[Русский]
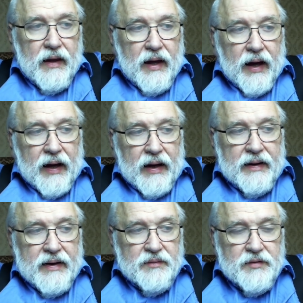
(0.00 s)
А
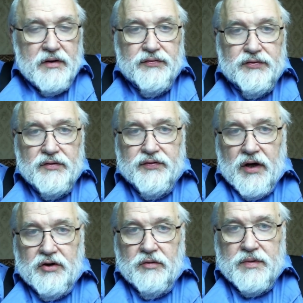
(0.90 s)
Лермонтов, он в
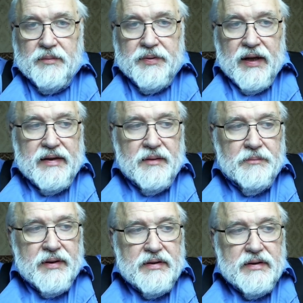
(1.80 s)
каком-то плане
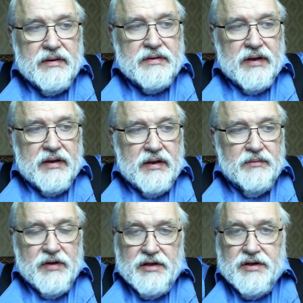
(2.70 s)
был таким,
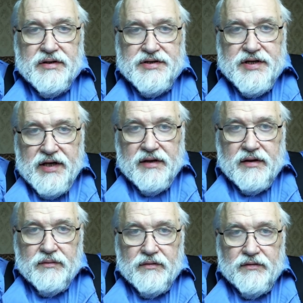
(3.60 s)
знаете,
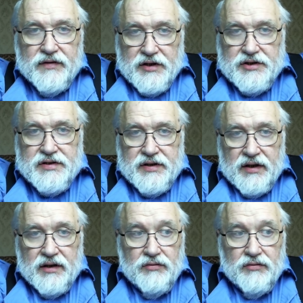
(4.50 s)
диссидентом в нашей стране.